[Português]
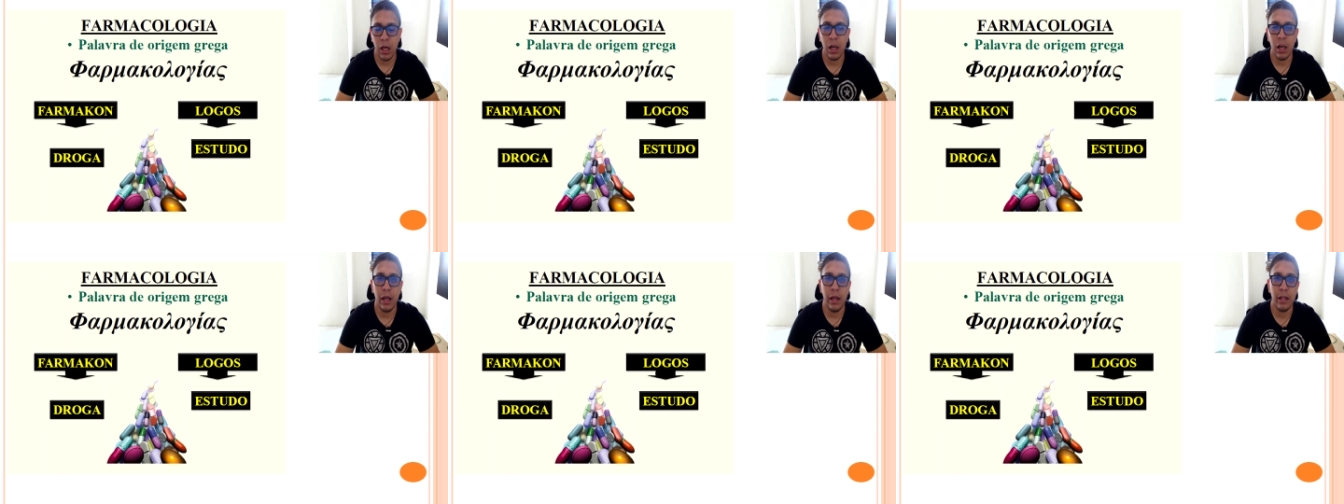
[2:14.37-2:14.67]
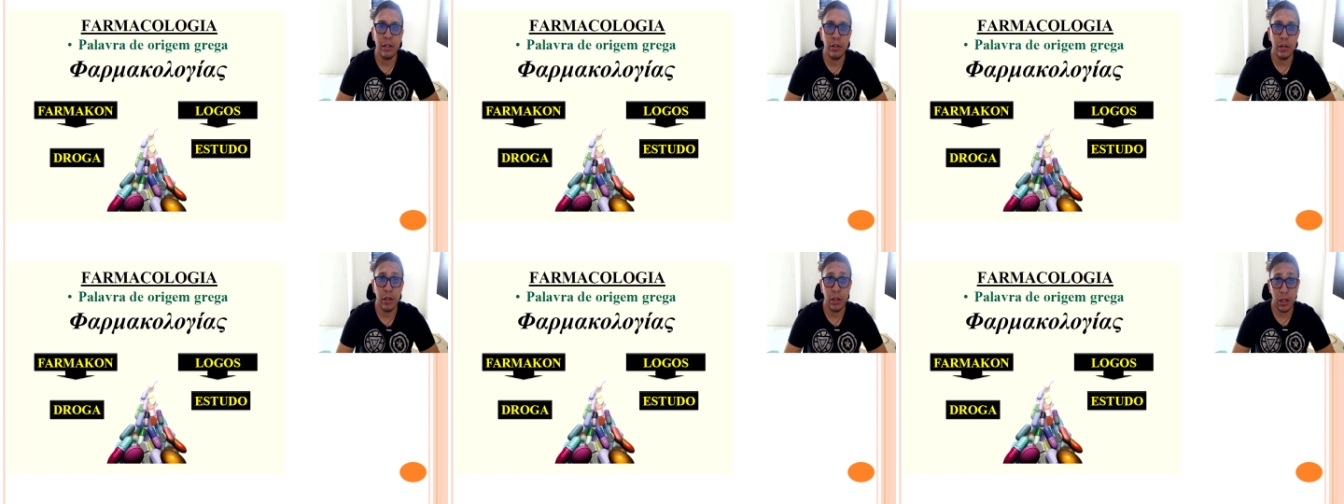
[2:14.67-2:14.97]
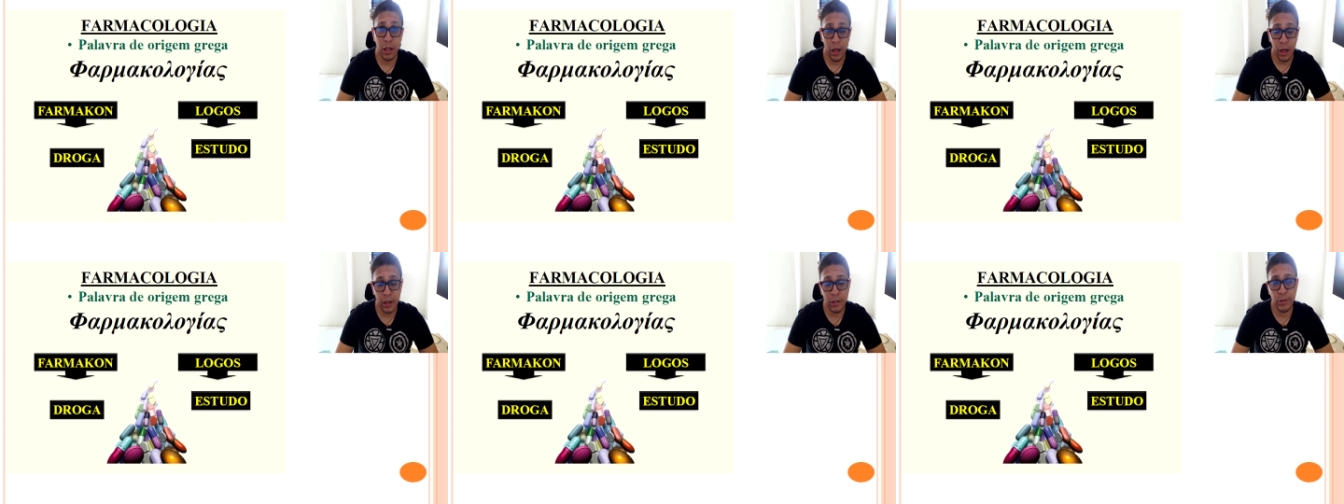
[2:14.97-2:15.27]
ela é de
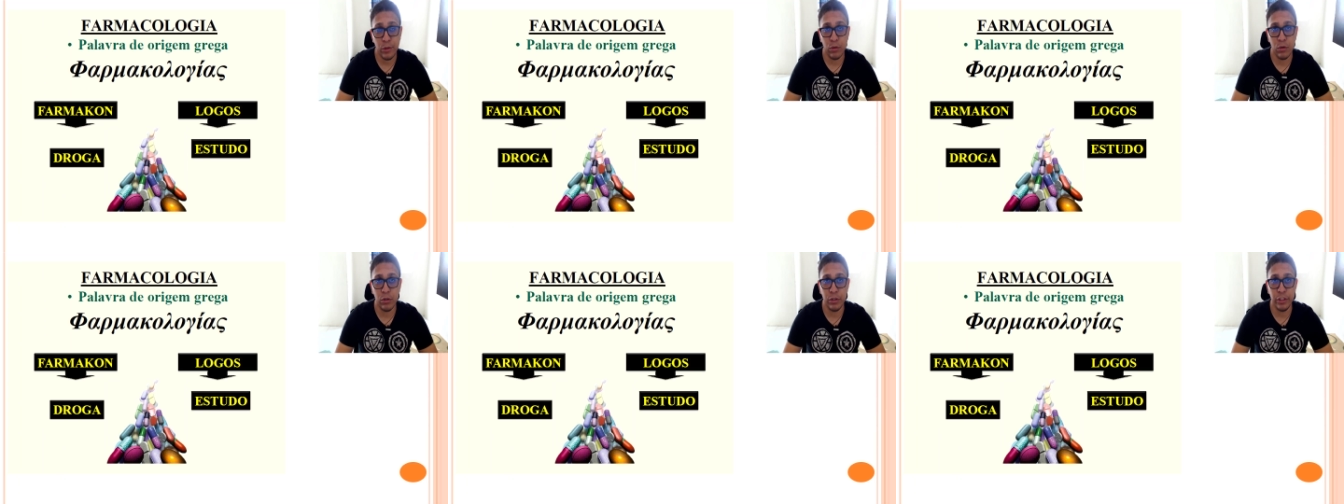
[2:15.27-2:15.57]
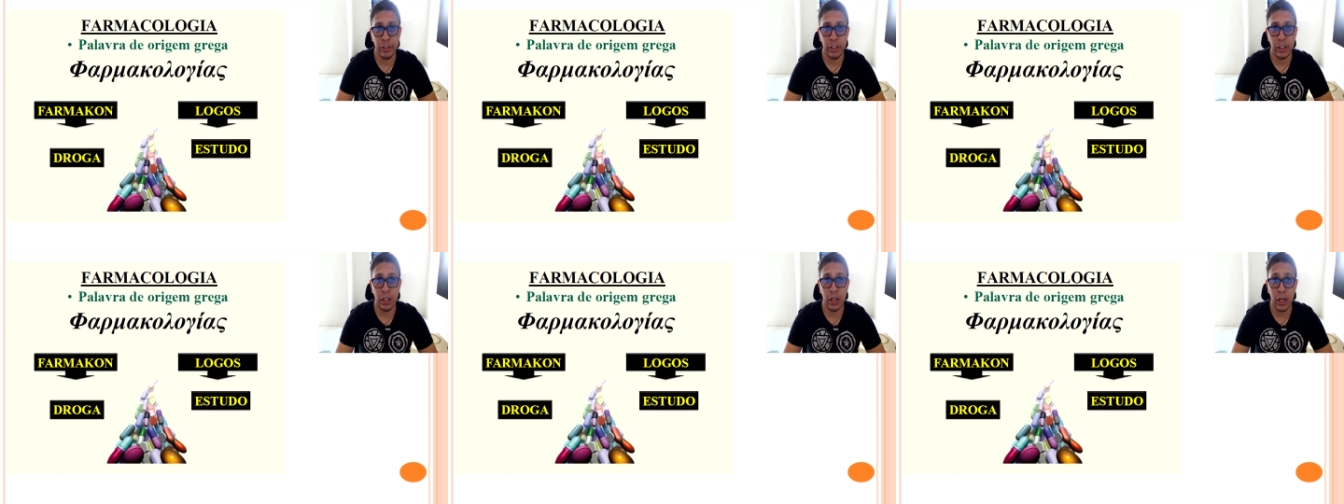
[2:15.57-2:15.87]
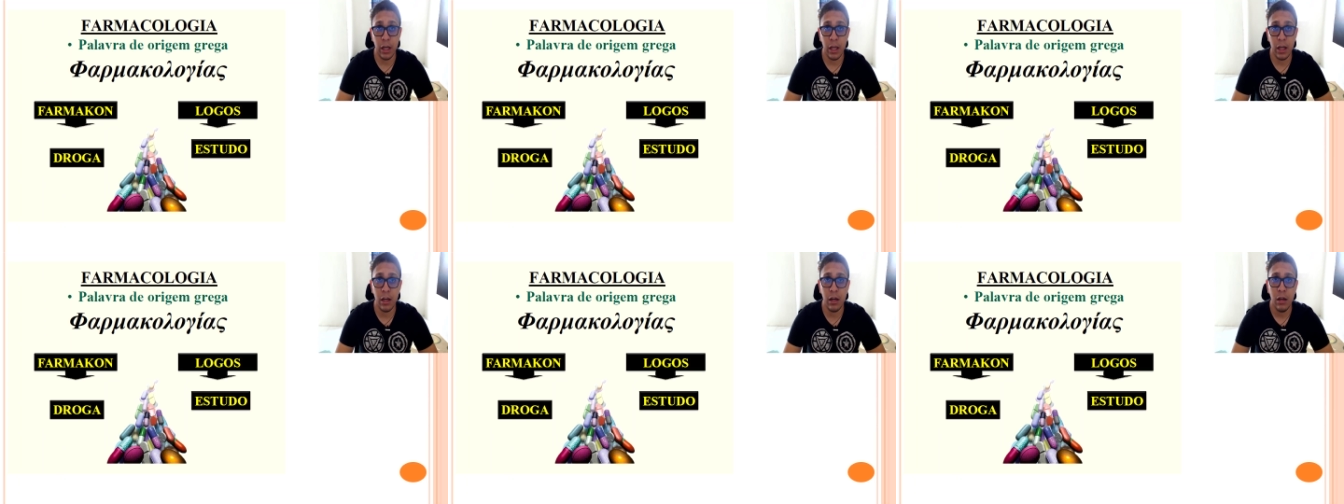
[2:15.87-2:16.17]
etiologia
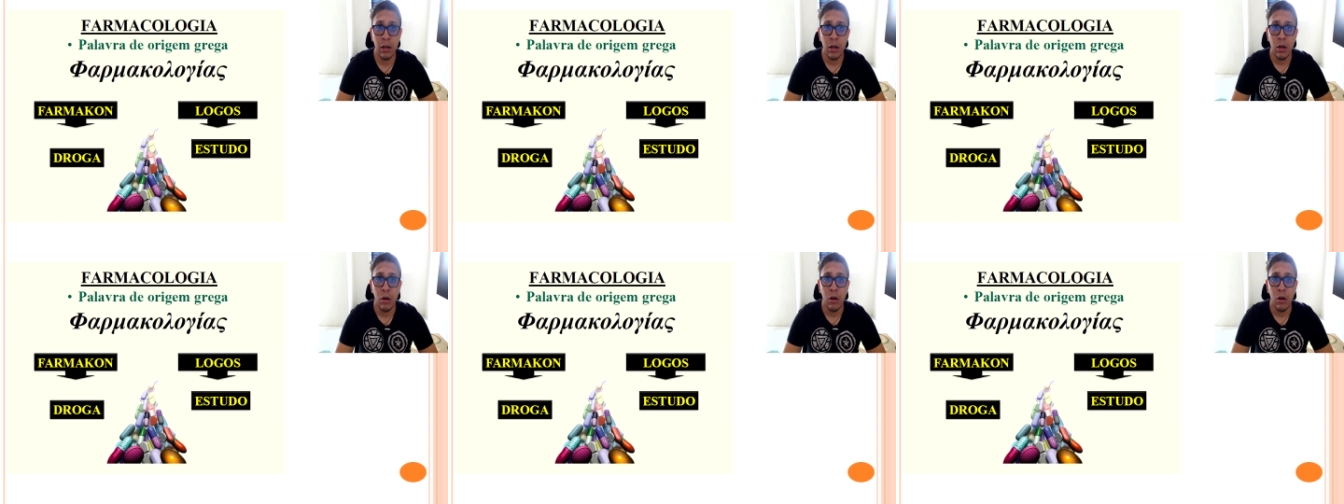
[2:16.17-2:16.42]
grega,